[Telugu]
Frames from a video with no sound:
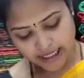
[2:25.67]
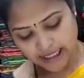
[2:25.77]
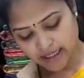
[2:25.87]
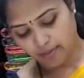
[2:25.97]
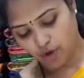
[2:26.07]

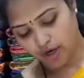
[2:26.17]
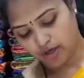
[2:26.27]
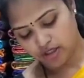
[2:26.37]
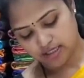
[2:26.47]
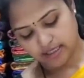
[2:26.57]
కింద బార్డర్
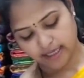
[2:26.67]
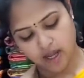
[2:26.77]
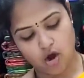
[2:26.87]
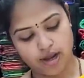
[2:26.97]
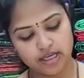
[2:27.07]
వచ్చేసరికి
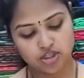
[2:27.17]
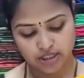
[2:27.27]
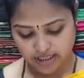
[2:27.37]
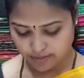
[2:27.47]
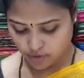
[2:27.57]
ఆరెంజ్
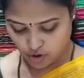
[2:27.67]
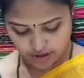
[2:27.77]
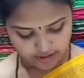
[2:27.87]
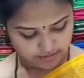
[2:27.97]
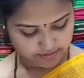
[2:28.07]
కలర్
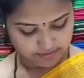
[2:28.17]
బార్డర్